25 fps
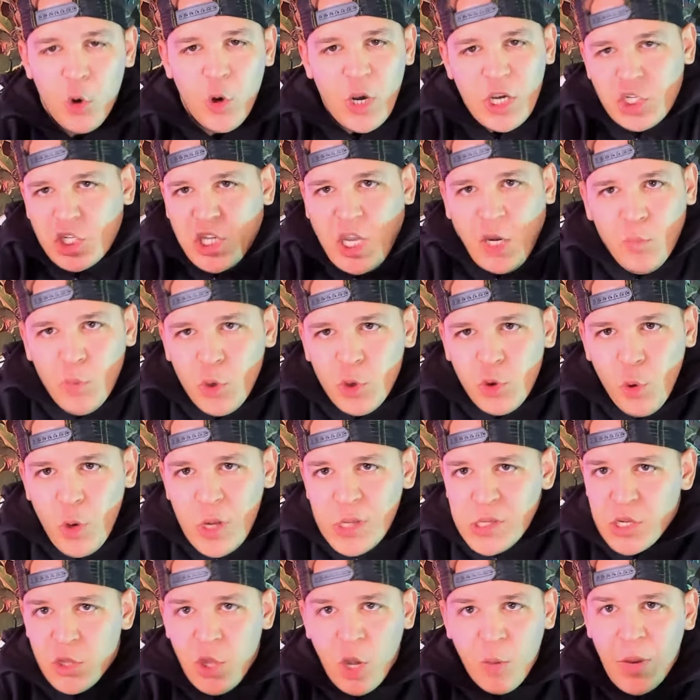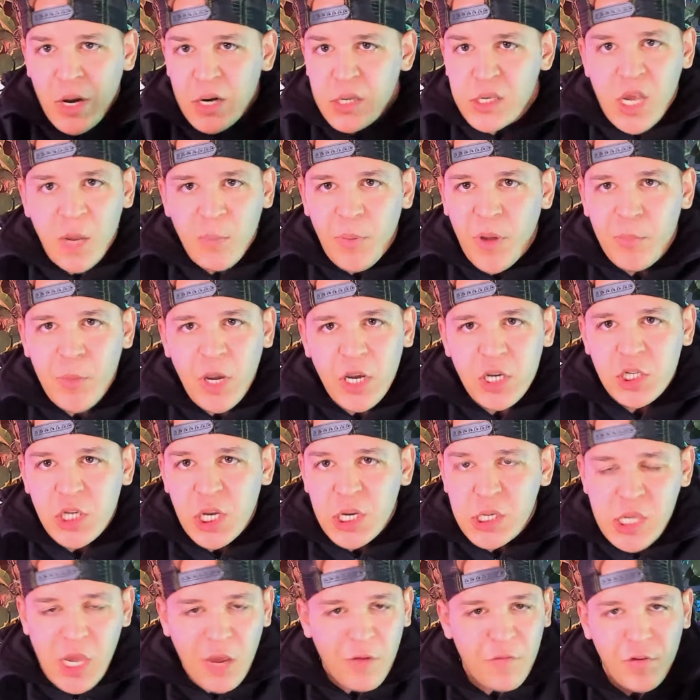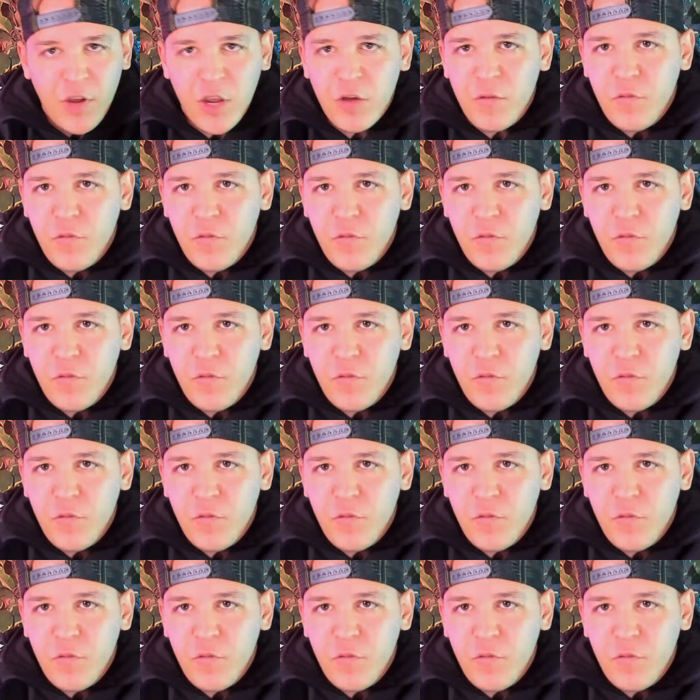Wesh, calme-toi, c'est normal que ça a pas marché, que ça a fait un